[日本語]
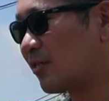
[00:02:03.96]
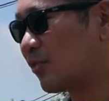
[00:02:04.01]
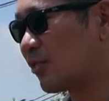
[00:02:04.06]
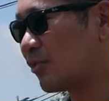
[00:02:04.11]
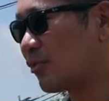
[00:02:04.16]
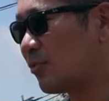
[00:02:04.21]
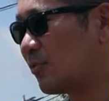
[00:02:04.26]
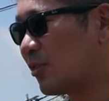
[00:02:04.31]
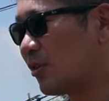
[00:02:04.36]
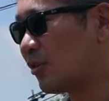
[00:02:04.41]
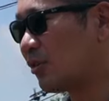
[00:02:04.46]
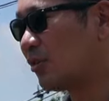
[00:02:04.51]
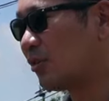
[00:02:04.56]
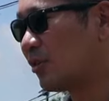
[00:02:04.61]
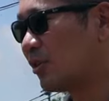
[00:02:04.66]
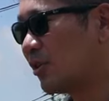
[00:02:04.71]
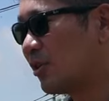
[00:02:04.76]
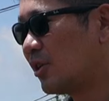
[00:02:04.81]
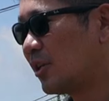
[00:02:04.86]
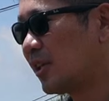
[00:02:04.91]
取り組みを、
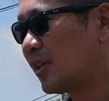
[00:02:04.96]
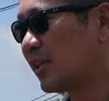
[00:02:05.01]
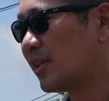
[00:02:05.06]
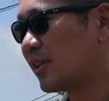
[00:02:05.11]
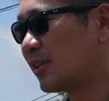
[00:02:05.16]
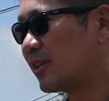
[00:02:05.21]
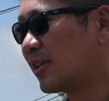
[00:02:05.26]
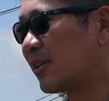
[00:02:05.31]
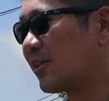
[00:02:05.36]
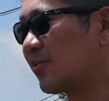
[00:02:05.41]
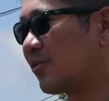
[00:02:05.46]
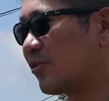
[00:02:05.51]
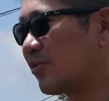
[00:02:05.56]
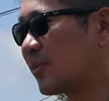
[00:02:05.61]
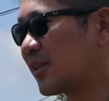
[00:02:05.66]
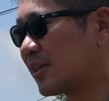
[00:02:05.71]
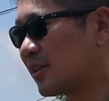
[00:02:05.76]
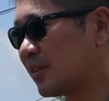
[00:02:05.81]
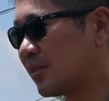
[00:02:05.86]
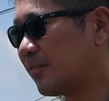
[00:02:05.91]
えー、されており
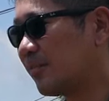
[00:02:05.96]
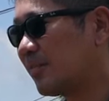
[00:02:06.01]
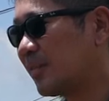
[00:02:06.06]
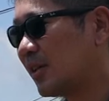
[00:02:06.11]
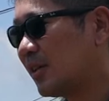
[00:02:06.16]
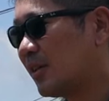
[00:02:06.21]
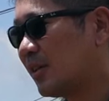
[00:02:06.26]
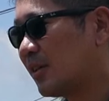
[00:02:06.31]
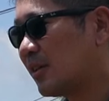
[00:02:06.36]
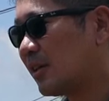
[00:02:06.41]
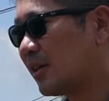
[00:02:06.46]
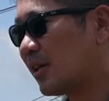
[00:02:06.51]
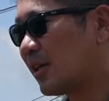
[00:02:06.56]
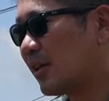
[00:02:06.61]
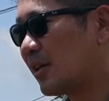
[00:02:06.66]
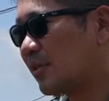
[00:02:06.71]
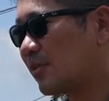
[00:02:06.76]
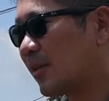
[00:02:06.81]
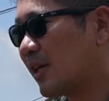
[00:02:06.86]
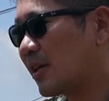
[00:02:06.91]
ます。
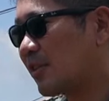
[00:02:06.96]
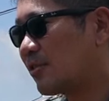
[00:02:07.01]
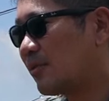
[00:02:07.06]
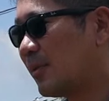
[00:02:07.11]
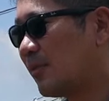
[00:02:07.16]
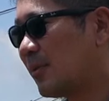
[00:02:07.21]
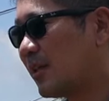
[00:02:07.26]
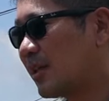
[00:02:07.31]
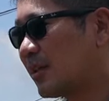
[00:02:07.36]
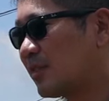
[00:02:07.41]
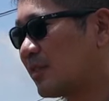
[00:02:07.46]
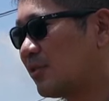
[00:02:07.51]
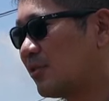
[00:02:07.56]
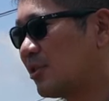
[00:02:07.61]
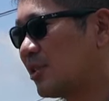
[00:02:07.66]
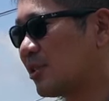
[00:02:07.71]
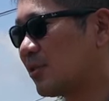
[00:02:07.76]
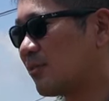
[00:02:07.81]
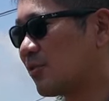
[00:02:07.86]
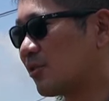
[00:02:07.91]
で、えっと、白馬
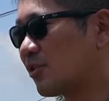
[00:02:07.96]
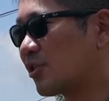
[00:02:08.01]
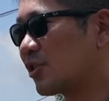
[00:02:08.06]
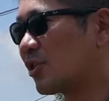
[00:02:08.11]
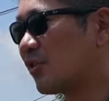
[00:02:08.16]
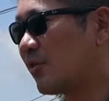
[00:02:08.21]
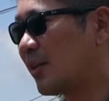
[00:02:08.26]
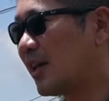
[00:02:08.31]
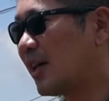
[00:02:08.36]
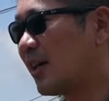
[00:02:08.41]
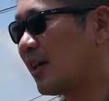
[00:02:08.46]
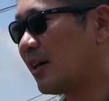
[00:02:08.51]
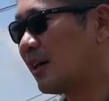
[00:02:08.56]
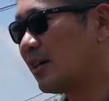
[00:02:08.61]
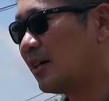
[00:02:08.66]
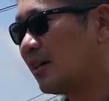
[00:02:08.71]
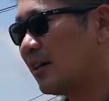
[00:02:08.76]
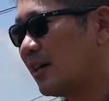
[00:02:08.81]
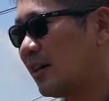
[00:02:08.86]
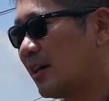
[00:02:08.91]
バレツーリズムとしては、
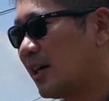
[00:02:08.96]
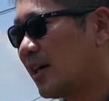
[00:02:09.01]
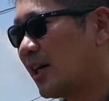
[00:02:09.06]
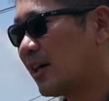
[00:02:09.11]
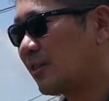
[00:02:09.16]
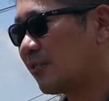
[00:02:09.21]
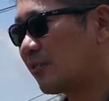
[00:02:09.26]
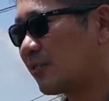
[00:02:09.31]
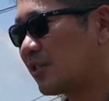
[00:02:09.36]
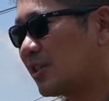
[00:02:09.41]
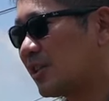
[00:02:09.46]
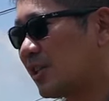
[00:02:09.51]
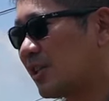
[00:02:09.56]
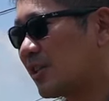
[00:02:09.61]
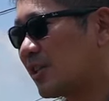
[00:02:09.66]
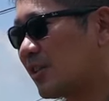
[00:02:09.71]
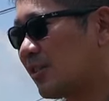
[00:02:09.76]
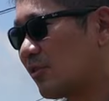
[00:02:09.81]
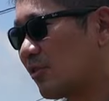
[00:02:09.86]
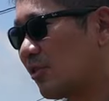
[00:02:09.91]
あの、地
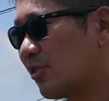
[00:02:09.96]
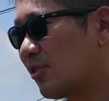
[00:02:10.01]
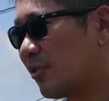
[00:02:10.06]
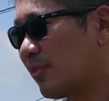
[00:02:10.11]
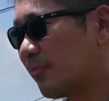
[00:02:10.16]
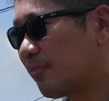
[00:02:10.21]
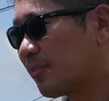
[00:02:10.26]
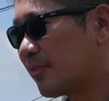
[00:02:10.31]
域の、